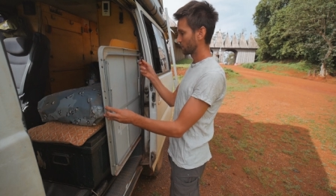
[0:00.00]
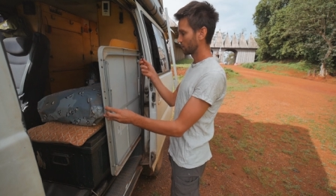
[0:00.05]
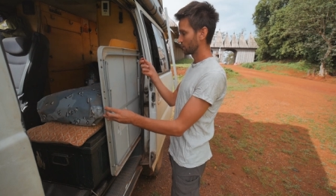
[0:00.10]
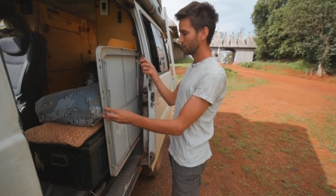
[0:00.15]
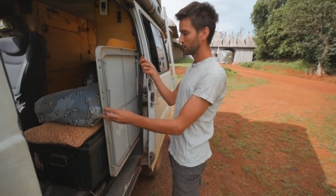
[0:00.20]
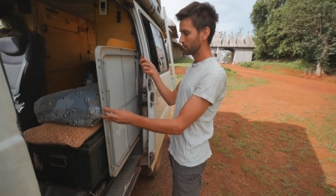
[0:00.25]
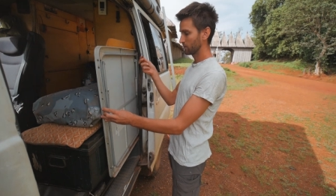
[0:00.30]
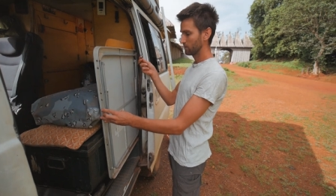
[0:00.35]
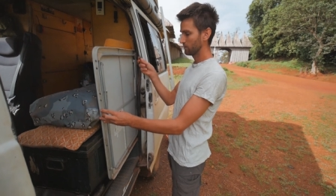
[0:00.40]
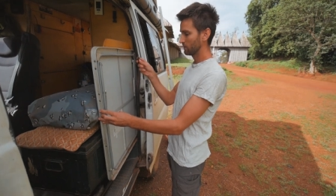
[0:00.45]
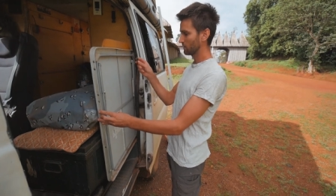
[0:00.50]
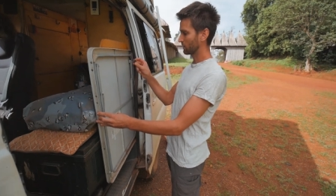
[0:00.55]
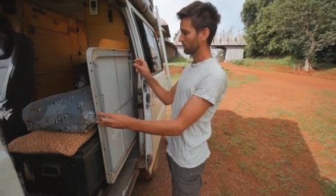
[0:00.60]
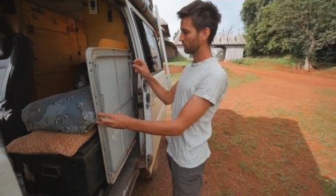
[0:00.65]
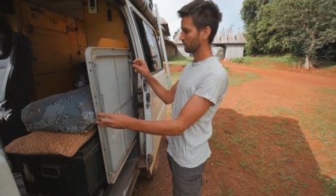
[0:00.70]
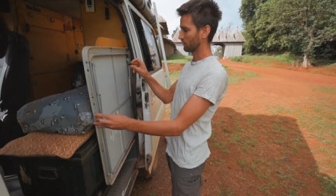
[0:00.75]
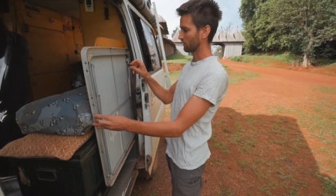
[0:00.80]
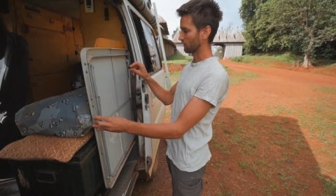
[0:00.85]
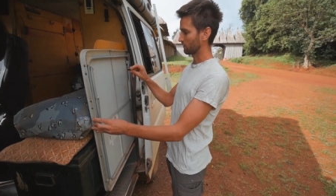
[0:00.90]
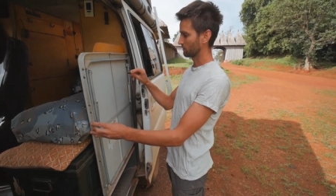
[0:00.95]
un élastique
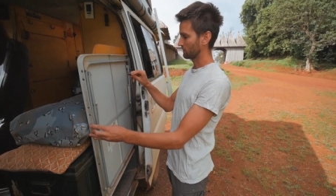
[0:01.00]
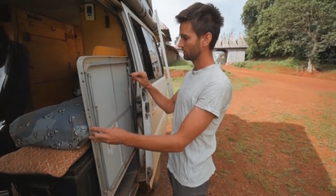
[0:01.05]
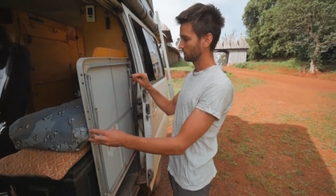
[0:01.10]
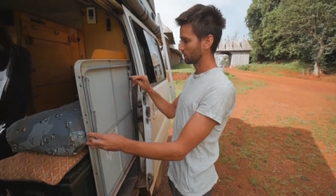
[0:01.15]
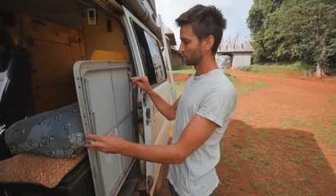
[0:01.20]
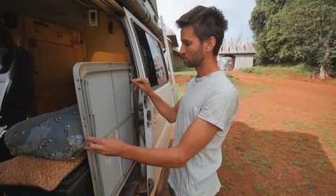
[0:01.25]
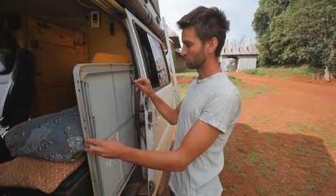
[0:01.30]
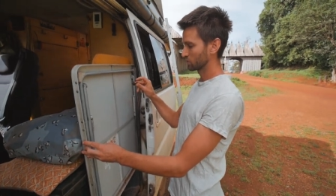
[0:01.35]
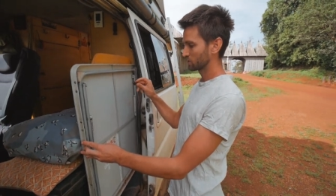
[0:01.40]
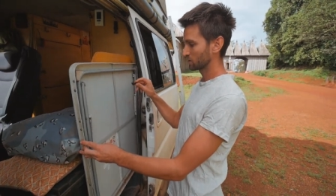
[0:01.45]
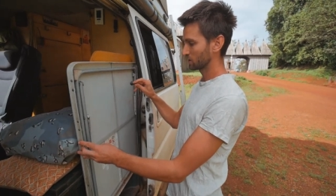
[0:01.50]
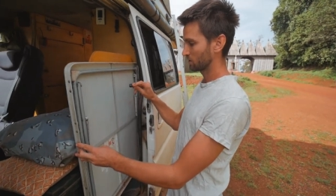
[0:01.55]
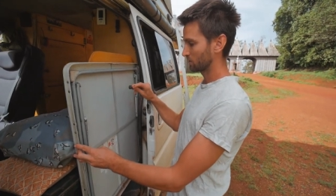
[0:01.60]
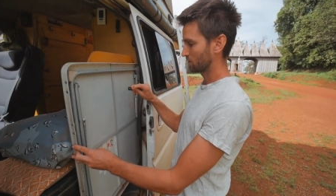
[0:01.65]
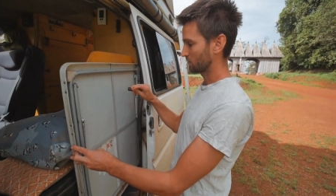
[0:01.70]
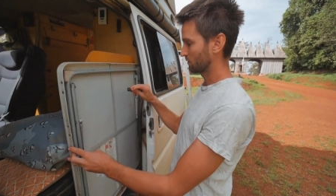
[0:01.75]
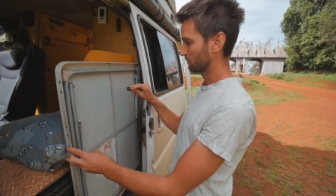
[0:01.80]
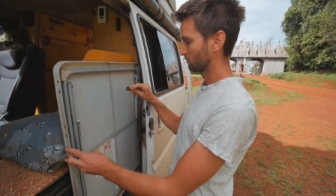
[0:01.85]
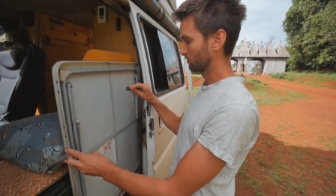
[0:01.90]
avec un petit crochet